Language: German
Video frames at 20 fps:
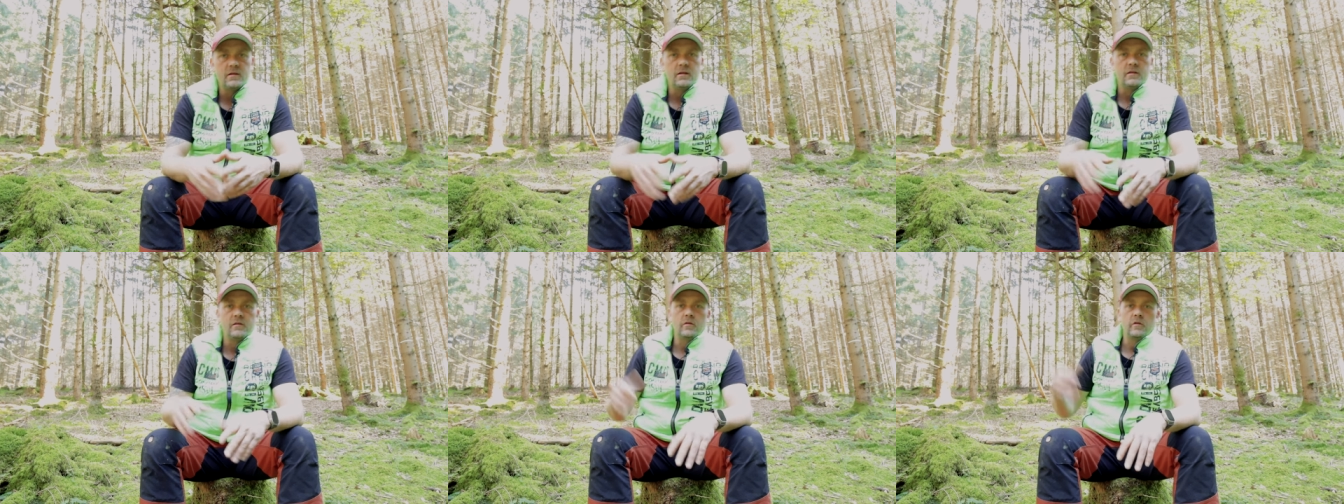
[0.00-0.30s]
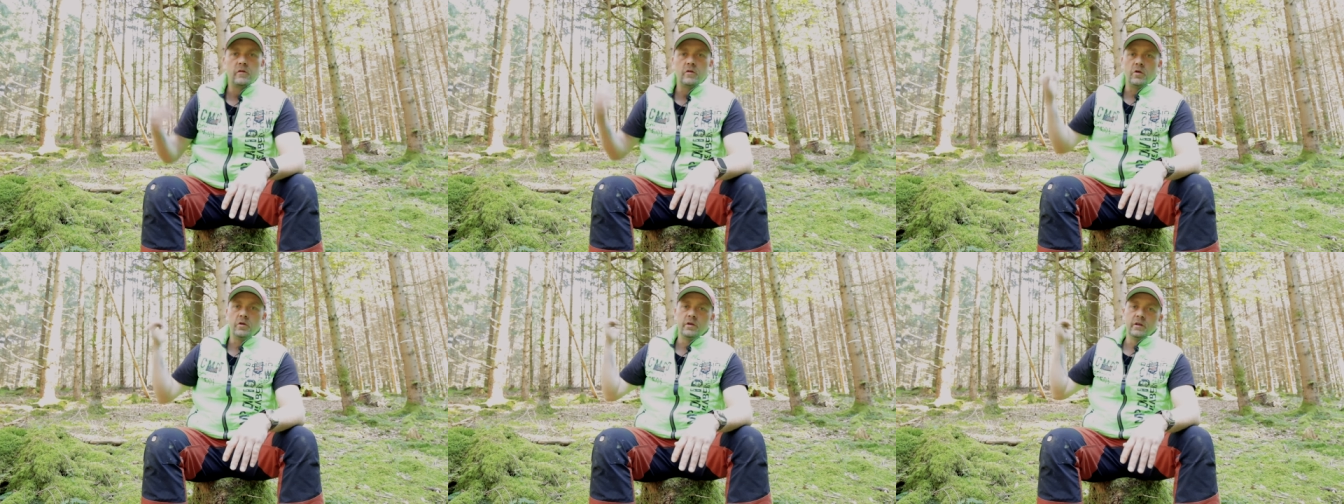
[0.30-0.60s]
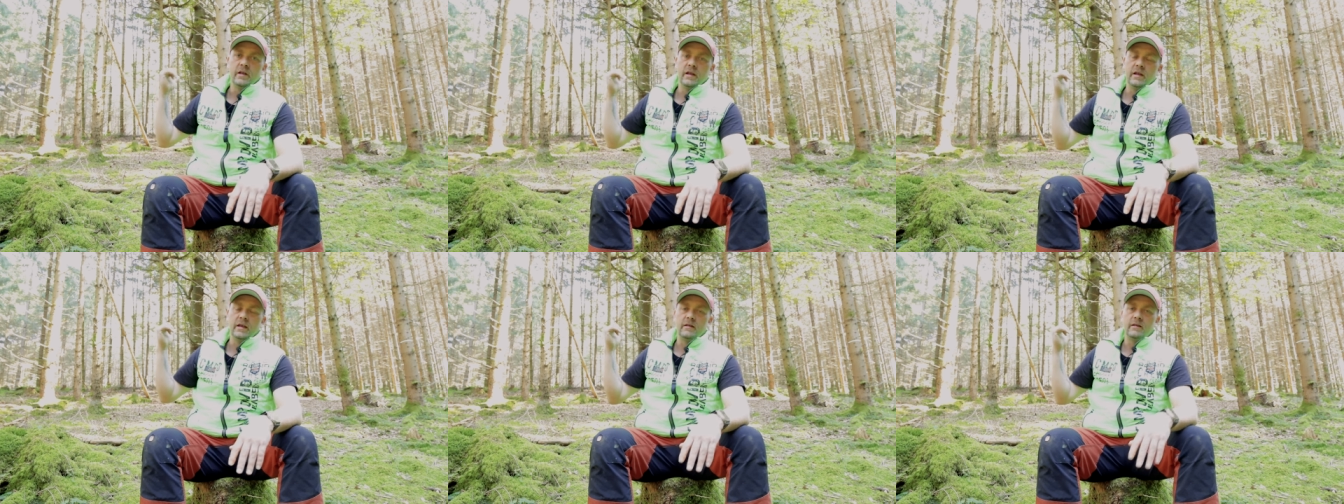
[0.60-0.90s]
also
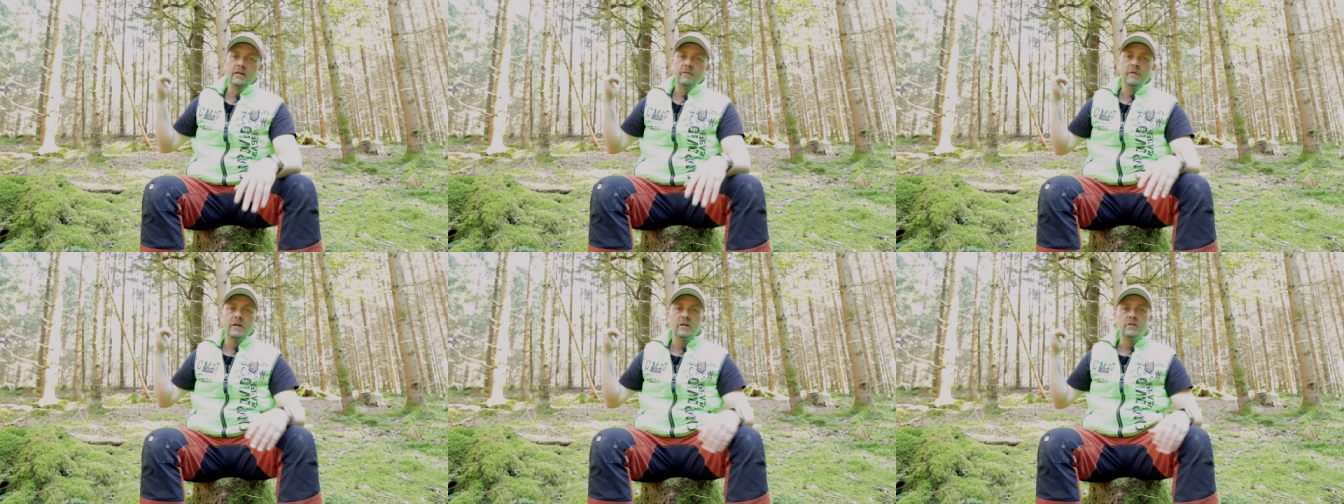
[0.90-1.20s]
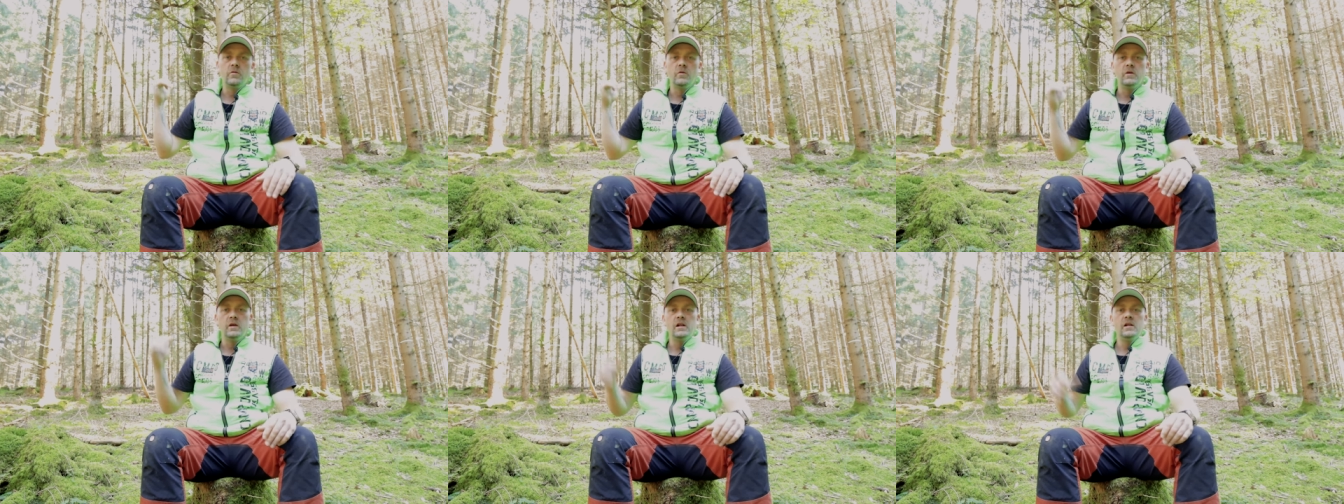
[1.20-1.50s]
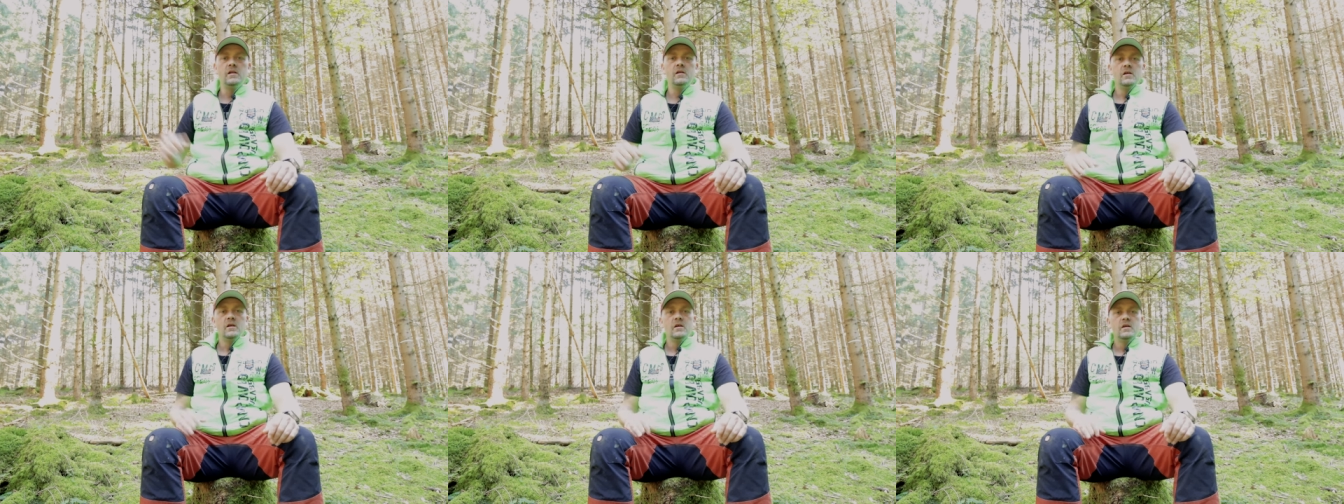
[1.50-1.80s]
Sonnenlicht
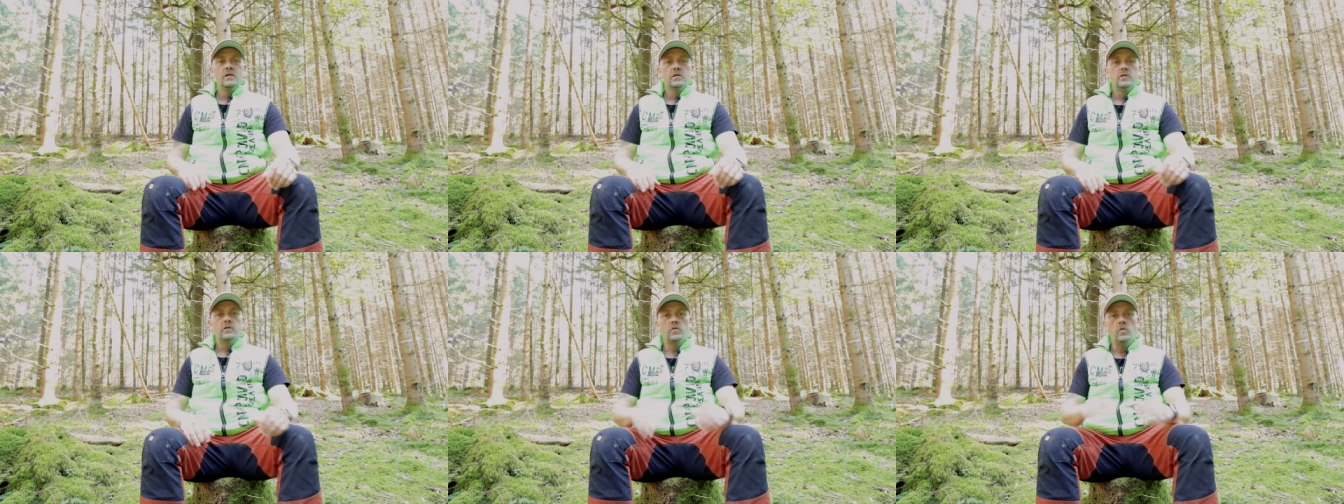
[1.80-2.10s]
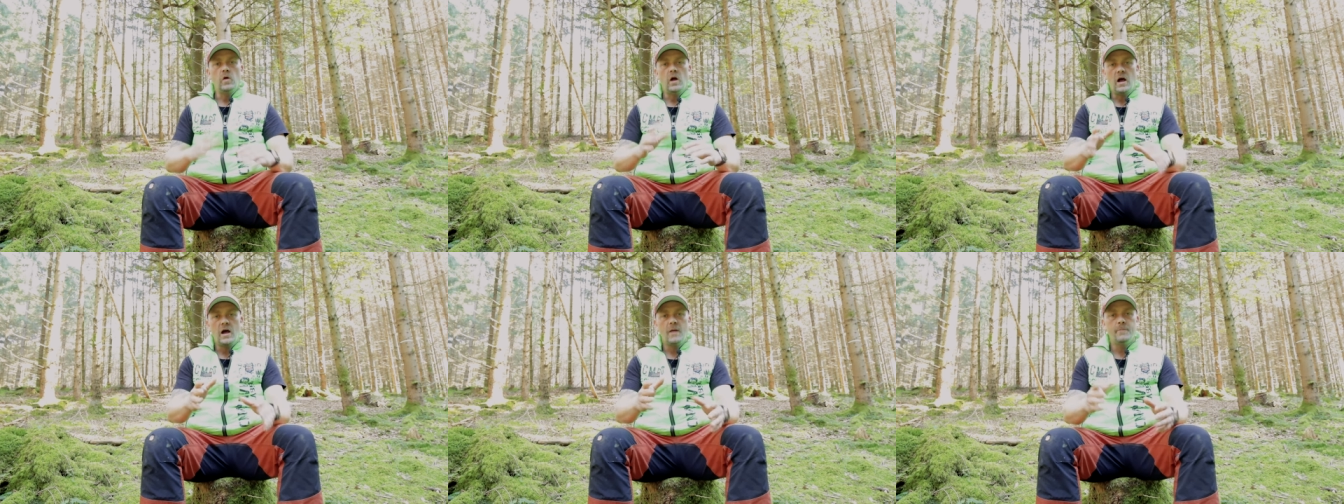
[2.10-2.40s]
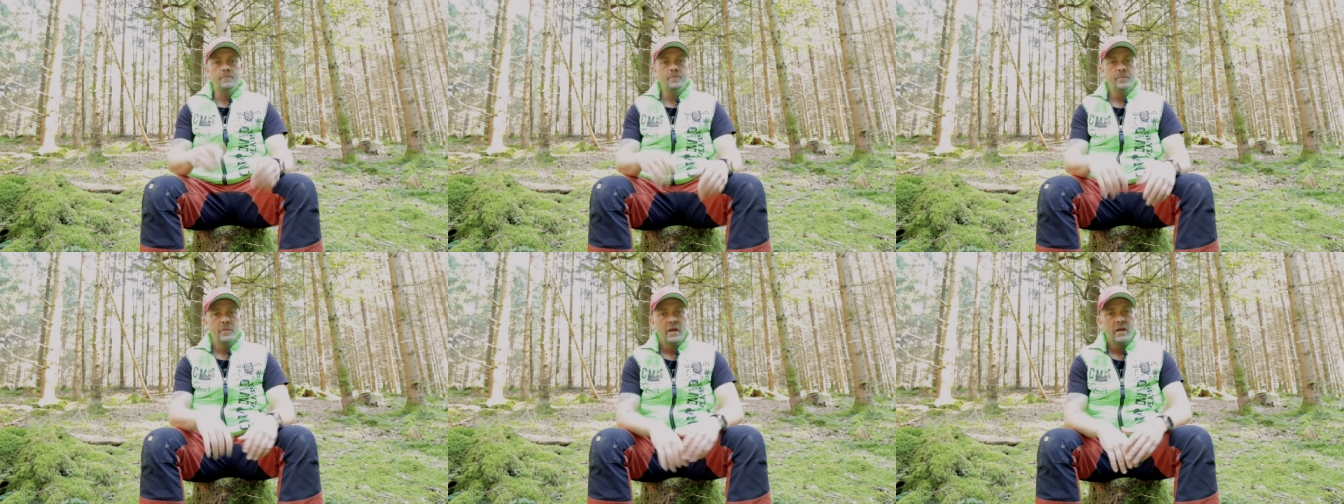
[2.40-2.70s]
eventuell zu
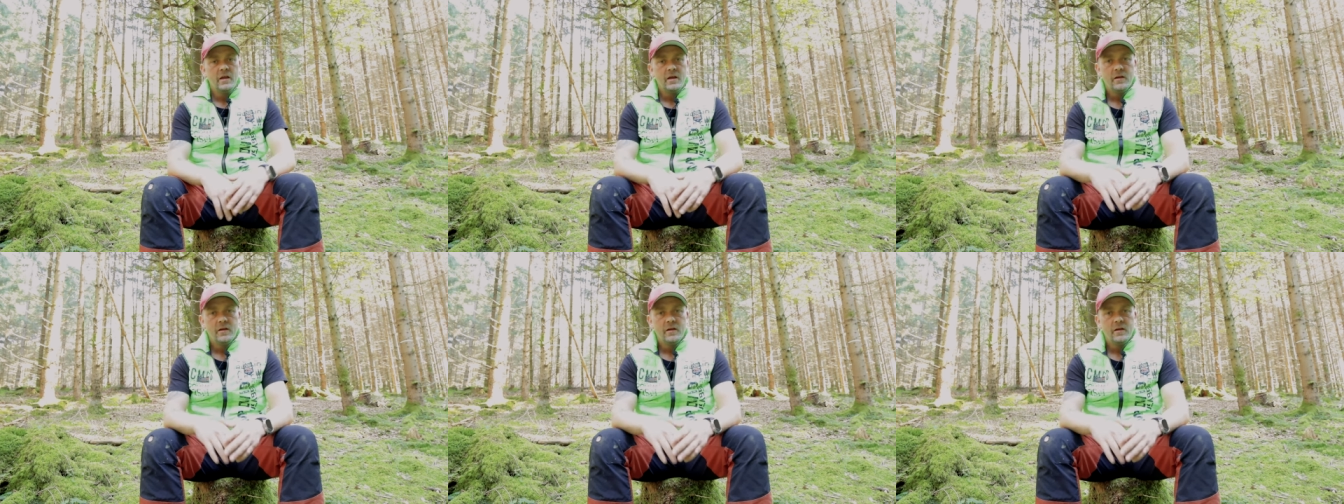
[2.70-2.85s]
haben,